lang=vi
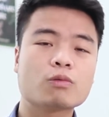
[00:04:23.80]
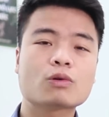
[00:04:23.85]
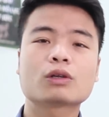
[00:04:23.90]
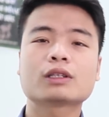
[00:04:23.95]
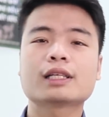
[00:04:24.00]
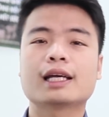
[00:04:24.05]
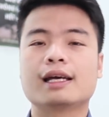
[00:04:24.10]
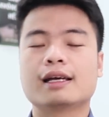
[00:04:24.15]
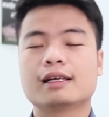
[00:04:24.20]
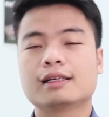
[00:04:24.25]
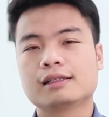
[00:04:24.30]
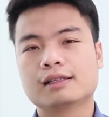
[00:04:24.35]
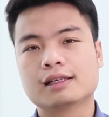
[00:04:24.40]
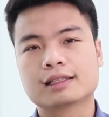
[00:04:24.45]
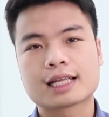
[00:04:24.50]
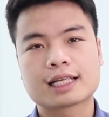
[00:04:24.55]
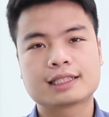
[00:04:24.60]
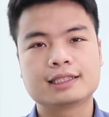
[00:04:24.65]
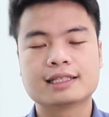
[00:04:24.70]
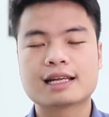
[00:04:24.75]
cũng có thể
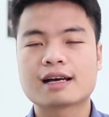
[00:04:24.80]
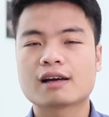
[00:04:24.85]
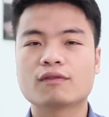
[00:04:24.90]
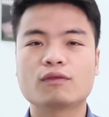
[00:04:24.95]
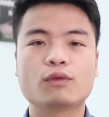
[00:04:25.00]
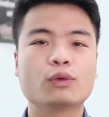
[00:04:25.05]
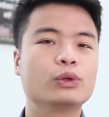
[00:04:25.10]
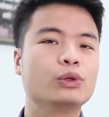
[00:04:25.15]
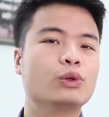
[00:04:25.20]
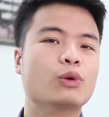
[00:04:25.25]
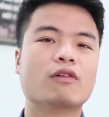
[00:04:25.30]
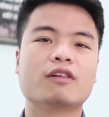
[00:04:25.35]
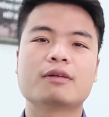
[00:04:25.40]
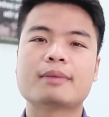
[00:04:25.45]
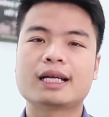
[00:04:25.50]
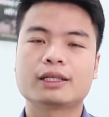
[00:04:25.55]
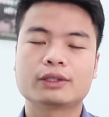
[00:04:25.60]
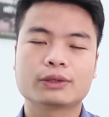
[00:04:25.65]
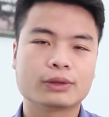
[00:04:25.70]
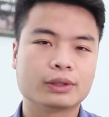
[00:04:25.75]
người ta chỉ đang vui đùa
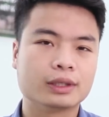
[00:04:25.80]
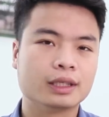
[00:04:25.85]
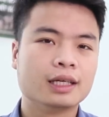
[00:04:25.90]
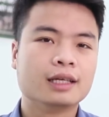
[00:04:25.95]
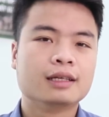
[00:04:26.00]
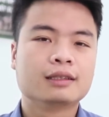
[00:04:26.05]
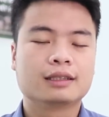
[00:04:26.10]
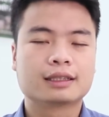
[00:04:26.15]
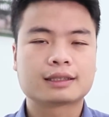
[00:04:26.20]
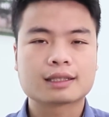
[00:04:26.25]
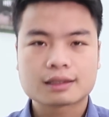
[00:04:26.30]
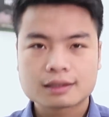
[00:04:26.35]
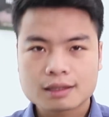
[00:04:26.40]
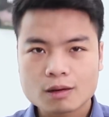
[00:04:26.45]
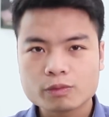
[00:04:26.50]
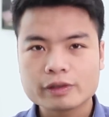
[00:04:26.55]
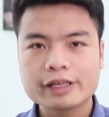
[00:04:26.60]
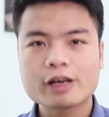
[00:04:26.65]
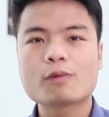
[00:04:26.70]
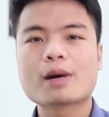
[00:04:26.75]
với bạn thôi. Người ta
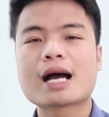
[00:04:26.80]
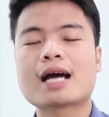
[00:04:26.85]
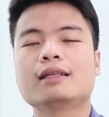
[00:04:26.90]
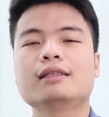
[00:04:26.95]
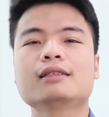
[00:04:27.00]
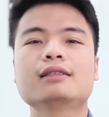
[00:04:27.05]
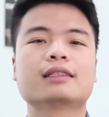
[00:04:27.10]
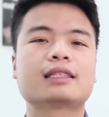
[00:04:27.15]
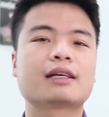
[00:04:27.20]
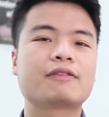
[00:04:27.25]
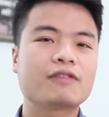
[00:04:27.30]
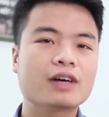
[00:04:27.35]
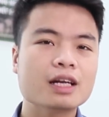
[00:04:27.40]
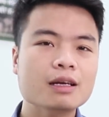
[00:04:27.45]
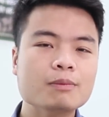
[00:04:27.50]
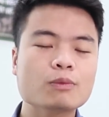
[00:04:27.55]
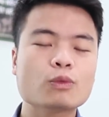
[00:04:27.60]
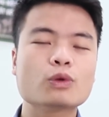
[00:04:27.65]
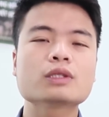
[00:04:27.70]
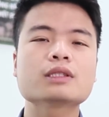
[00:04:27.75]
không yêu bạn nhưng người ta
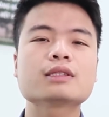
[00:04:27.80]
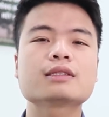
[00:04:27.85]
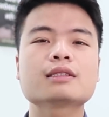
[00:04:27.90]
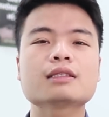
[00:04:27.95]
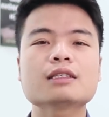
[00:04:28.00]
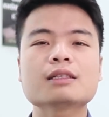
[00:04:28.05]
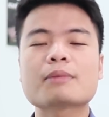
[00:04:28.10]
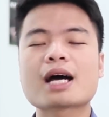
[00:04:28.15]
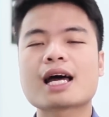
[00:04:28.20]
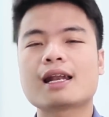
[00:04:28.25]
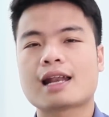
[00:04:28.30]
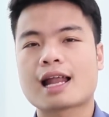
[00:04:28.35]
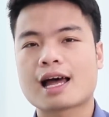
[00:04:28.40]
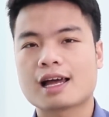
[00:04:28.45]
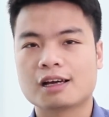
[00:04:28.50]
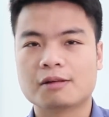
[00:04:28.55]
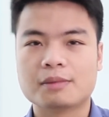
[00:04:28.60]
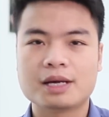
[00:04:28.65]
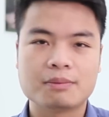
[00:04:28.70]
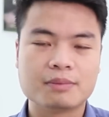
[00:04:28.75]
vẫn muốn giữ bạn
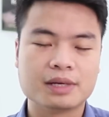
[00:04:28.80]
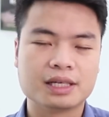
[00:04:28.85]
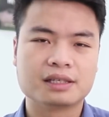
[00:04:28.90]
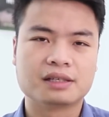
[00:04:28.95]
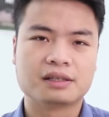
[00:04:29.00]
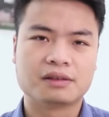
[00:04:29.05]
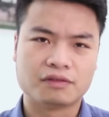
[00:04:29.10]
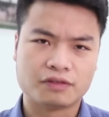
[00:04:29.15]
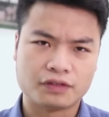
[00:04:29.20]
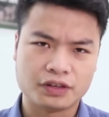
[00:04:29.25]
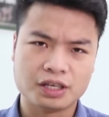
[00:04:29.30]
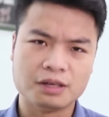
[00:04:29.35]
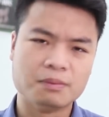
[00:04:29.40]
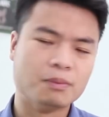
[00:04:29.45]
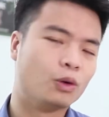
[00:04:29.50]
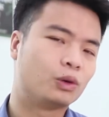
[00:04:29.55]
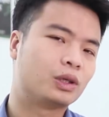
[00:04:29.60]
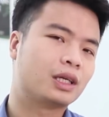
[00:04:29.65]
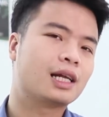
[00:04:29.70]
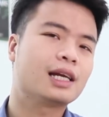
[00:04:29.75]
lại ở bên mình vì
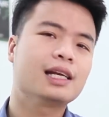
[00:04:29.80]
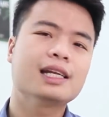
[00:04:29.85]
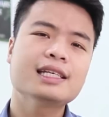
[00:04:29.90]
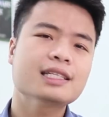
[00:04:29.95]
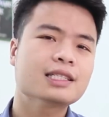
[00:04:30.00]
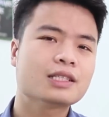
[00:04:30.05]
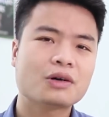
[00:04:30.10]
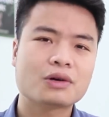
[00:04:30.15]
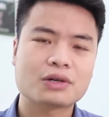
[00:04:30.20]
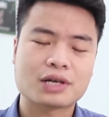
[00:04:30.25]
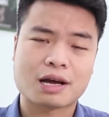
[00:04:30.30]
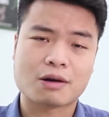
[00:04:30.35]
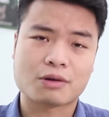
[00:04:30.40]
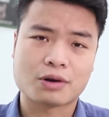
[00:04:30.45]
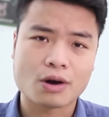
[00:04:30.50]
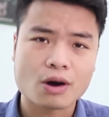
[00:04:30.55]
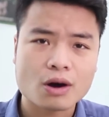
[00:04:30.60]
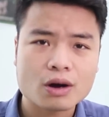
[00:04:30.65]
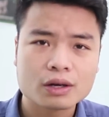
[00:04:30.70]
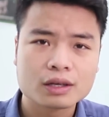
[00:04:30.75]
một cái lý do
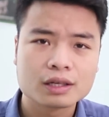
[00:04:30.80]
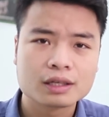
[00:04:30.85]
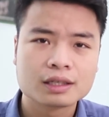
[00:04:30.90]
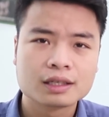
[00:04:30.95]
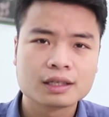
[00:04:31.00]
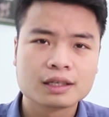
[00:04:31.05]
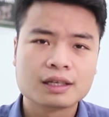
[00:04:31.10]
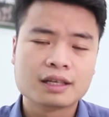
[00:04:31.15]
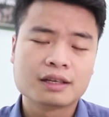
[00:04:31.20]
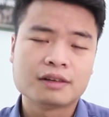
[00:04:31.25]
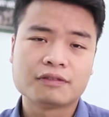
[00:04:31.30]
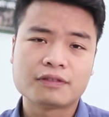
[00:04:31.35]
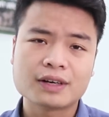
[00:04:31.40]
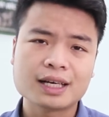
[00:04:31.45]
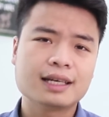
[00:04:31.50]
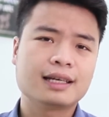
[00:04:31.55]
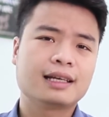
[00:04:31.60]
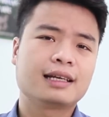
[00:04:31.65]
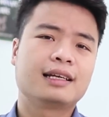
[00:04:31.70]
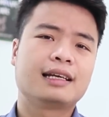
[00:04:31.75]
nào đó.
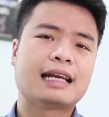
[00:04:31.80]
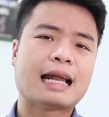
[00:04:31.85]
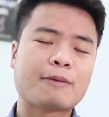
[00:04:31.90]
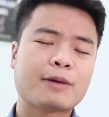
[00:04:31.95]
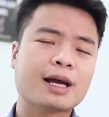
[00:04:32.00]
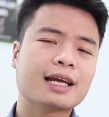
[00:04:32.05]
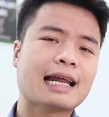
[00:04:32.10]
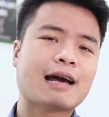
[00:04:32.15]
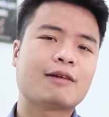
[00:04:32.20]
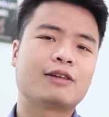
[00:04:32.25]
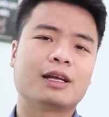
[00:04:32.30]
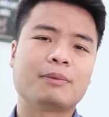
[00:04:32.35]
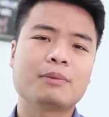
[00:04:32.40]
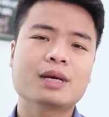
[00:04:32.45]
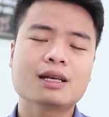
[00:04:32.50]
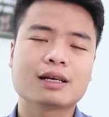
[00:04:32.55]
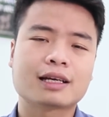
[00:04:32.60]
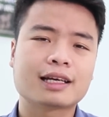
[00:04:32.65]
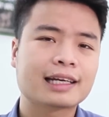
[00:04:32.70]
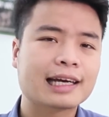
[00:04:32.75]
Vậy làm cách nào để
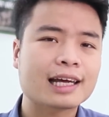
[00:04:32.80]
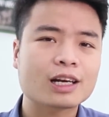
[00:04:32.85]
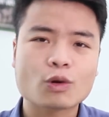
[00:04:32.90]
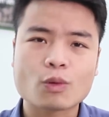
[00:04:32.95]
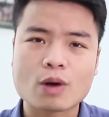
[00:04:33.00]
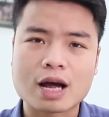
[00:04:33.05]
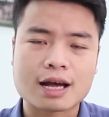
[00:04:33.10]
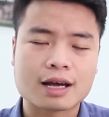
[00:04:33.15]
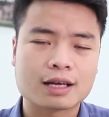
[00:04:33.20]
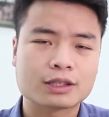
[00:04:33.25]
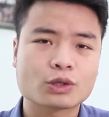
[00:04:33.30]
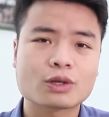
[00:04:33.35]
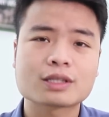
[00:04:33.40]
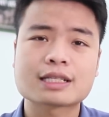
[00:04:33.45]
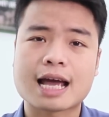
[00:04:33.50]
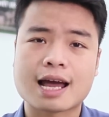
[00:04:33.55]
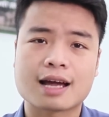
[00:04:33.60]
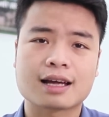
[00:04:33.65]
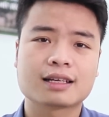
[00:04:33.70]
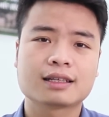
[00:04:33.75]
biết được cái kết quả rõ
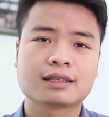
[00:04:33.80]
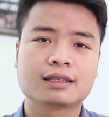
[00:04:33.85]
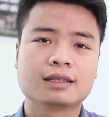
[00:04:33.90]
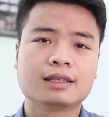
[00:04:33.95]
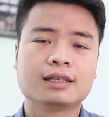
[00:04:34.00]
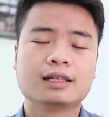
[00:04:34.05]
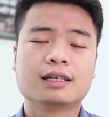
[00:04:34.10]
ràng?